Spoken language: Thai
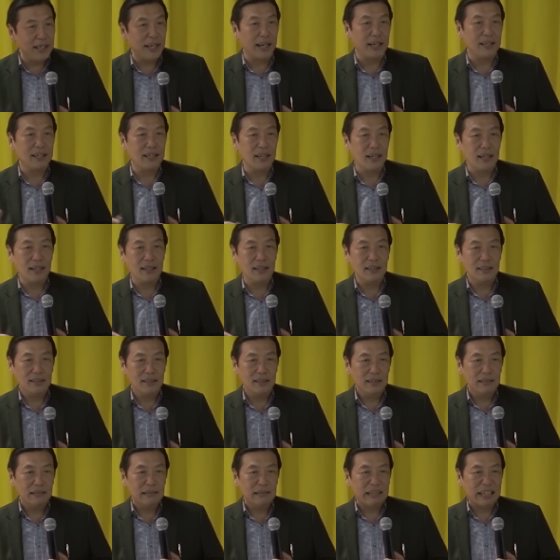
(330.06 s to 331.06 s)
เห็นนะฮะ
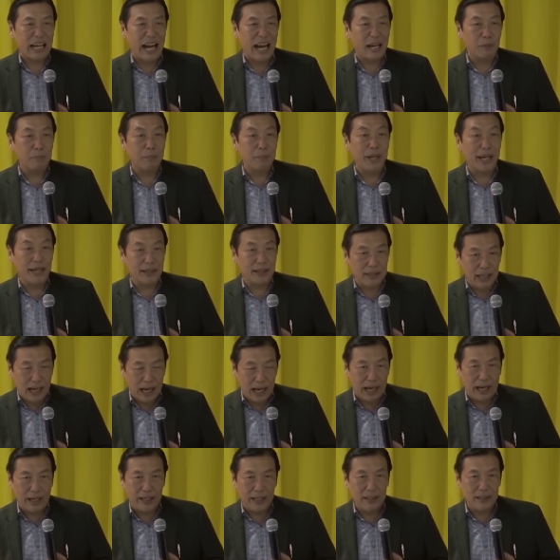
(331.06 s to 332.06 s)
การเปลี่ยน
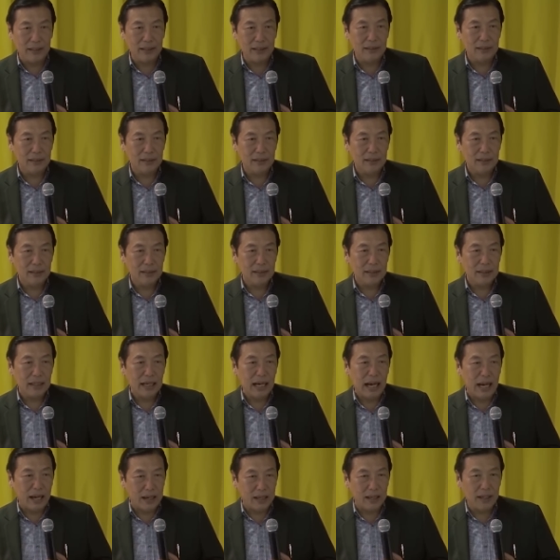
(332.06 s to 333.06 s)
ถ่าย
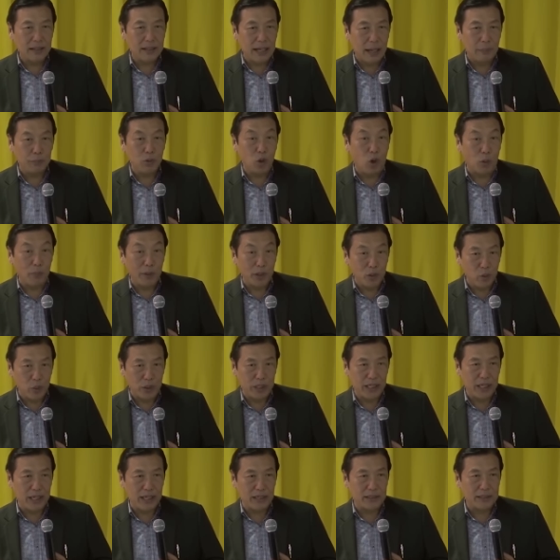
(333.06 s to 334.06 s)
อารยธรรมของมนุษ
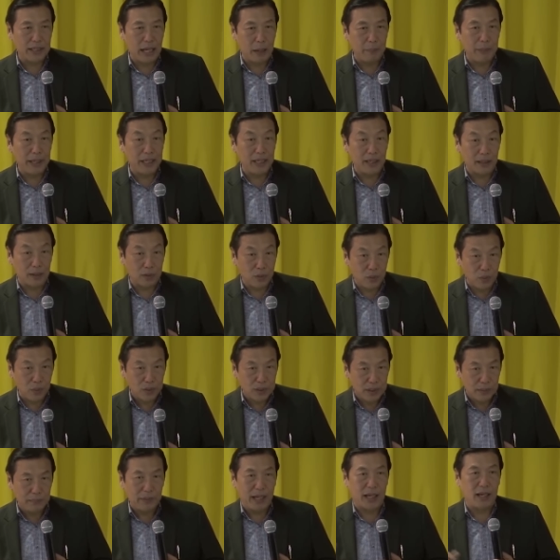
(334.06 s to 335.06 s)
ย์เนี่ยทำให้เกิดโรค
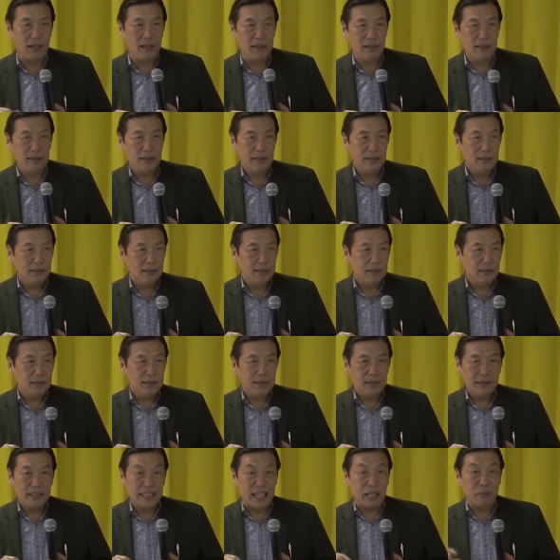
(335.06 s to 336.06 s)
ขึ้นมา
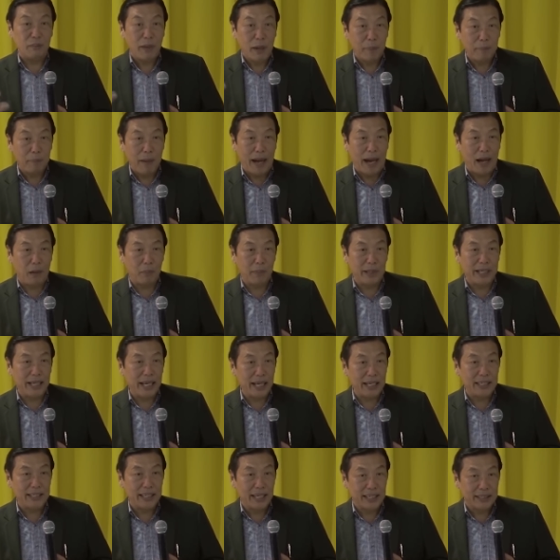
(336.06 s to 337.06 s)
จึงไม่แปลกประเท
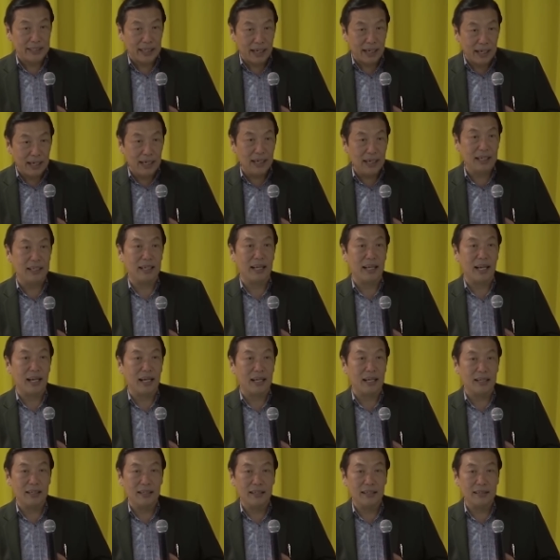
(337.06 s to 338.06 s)
ศยิ่งเจริญนะ
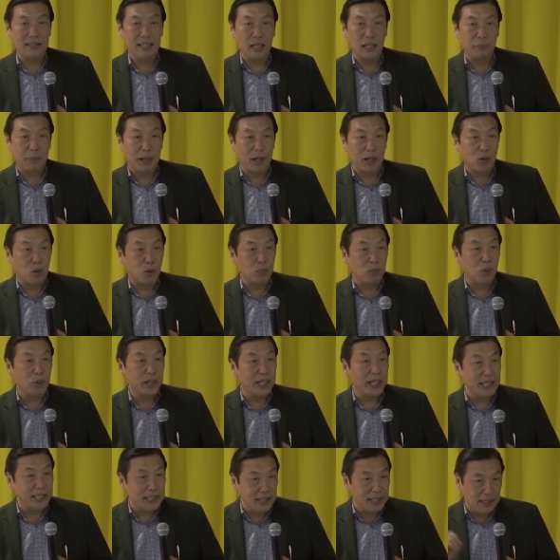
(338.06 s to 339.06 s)
ฮะยิ่งเป็นโรคพวก
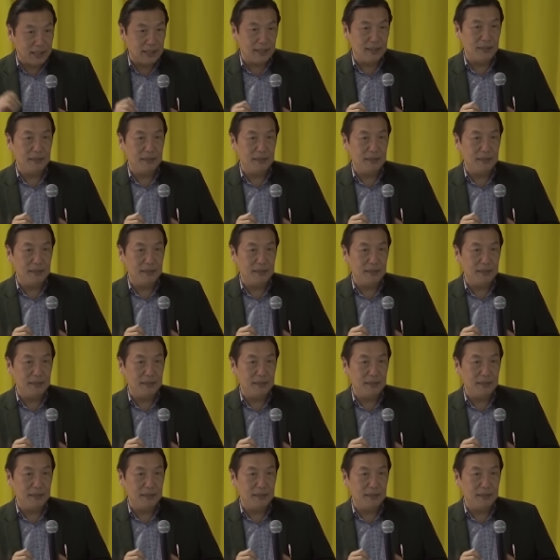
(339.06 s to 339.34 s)
นี้เยอะ